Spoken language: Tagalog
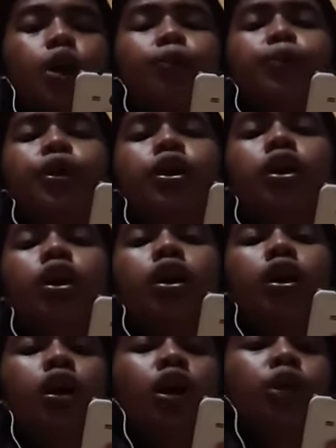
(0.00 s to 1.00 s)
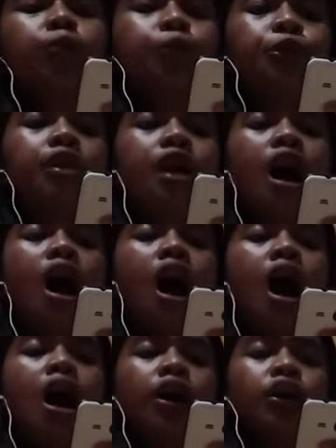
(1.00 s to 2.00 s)
Ipikit mo
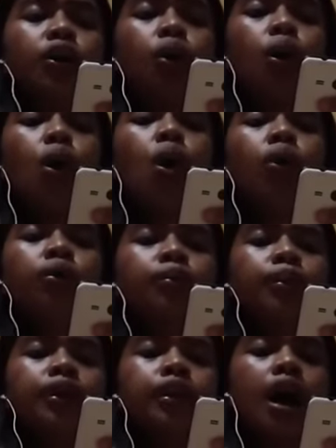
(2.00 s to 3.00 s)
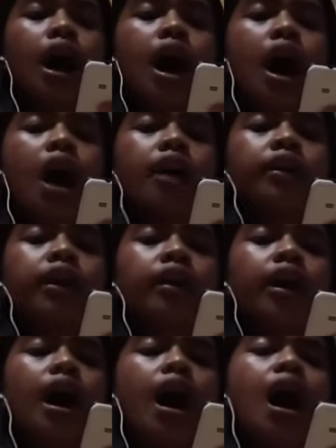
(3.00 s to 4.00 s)
na ang iyong mata Ang
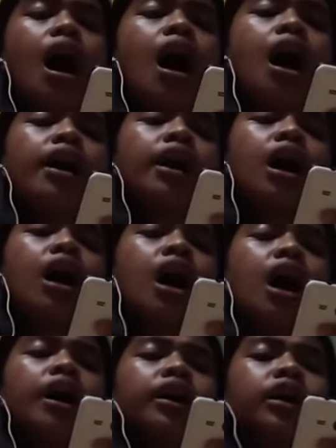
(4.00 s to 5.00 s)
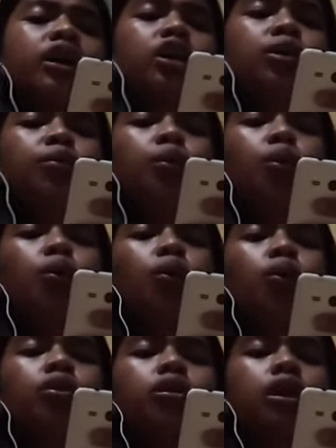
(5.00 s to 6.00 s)
nakara ay
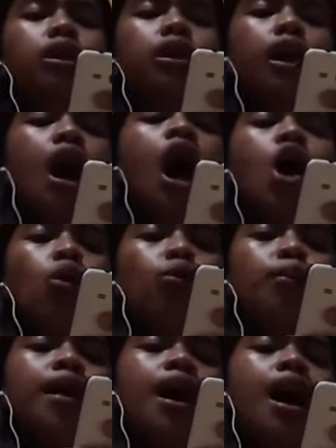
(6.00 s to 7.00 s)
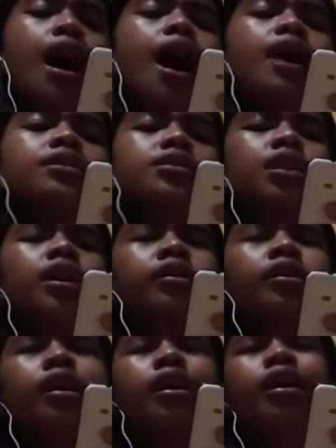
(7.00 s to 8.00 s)
limutin na
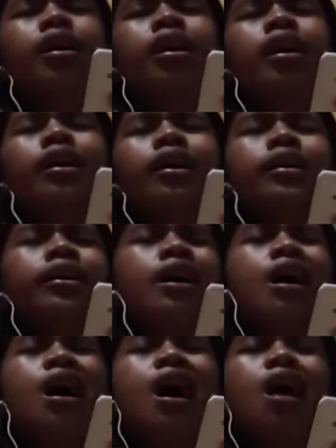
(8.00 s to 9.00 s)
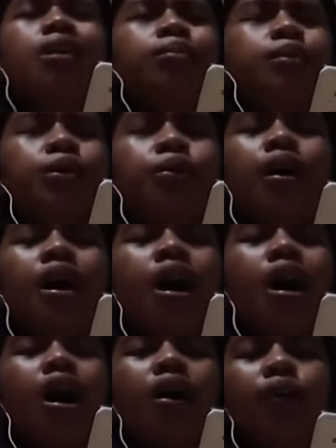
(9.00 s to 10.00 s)
Umaasang di ka na
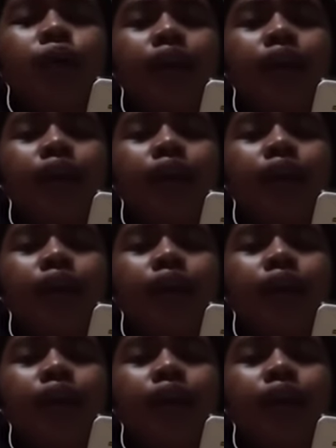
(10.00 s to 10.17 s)
mawala